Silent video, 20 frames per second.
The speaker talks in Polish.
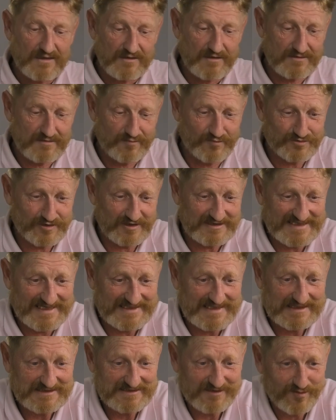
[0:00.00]
No to muszę
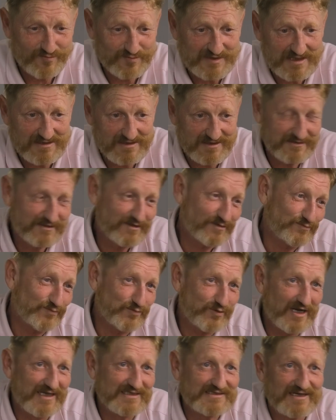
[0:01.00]
zeta zrobiłem, no
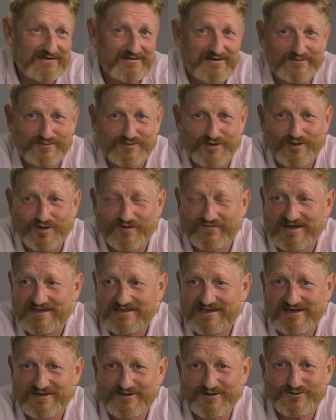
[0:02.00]
poleciałem do
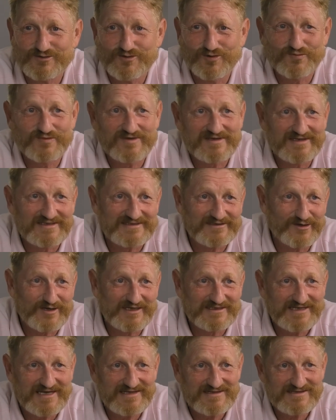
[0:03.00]
Kowalkiego, kupiłem
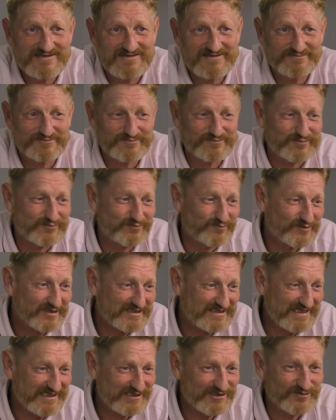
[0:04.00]
sorenzadę,
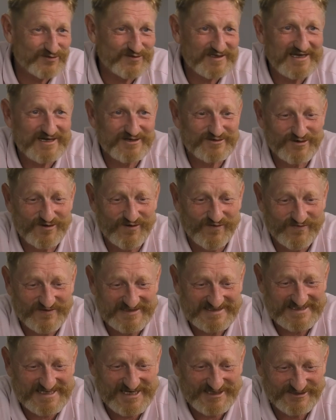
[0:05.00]
sześć
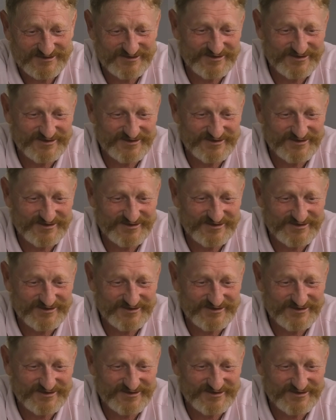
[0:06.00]
cukierków za